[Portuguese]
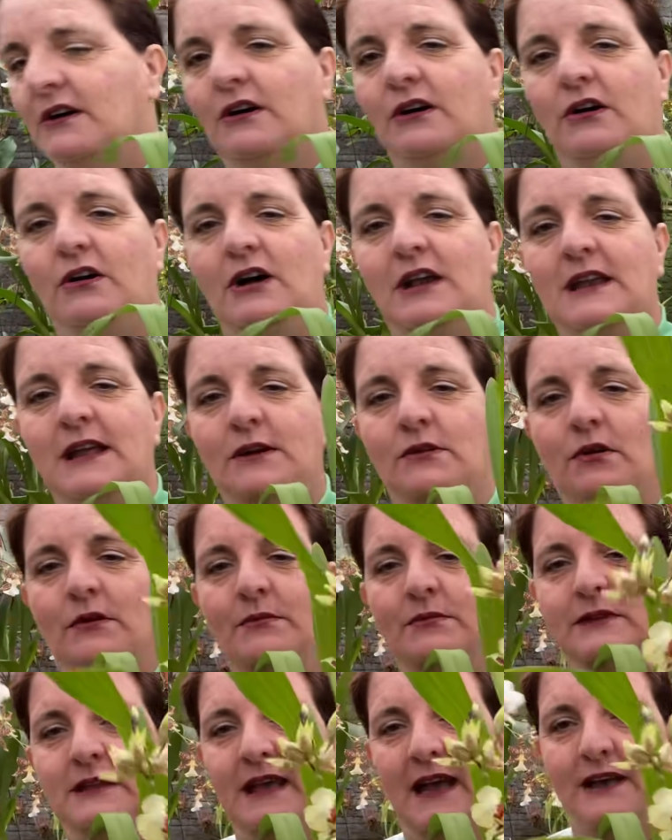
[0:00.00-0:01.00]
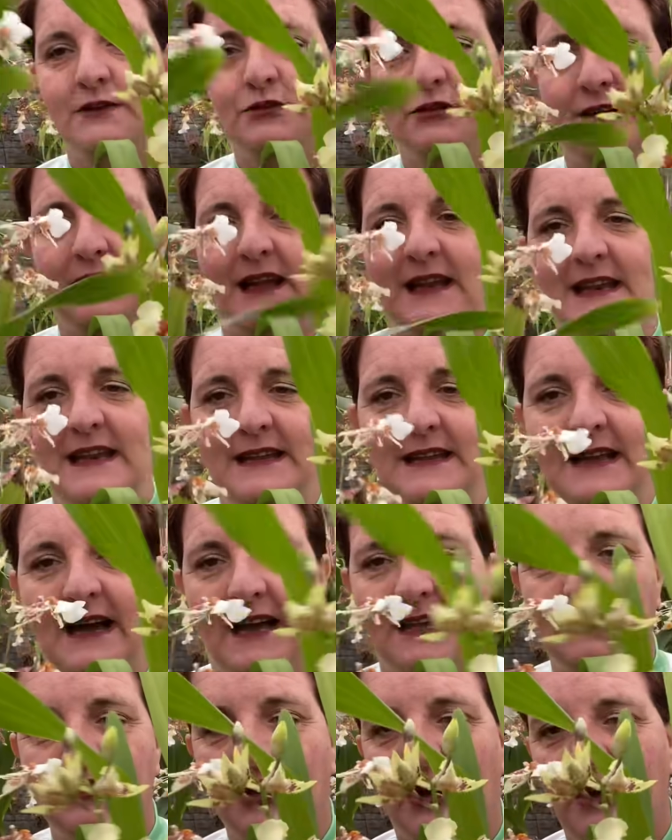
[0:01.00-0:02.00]
Olha como que é a
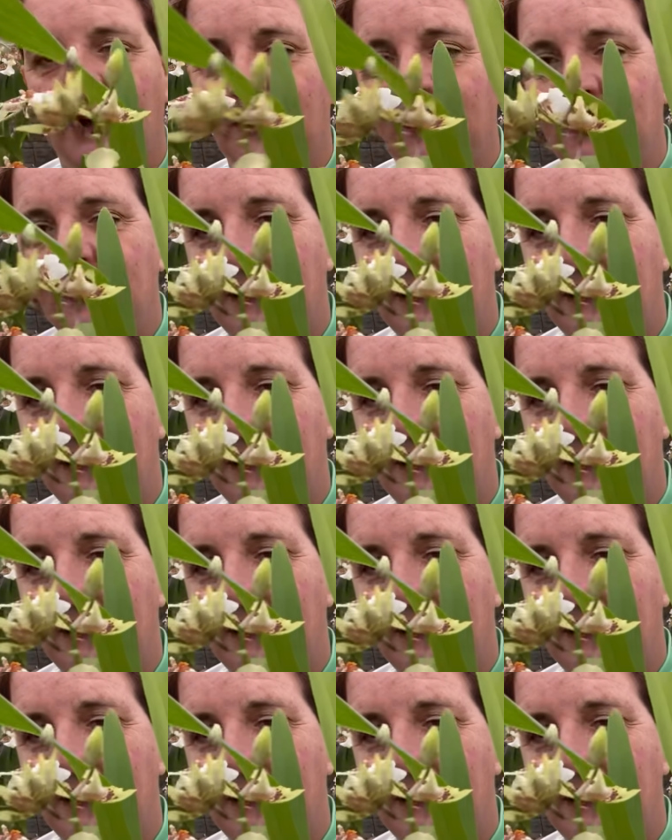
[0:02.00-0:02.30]
tonalidade, ó.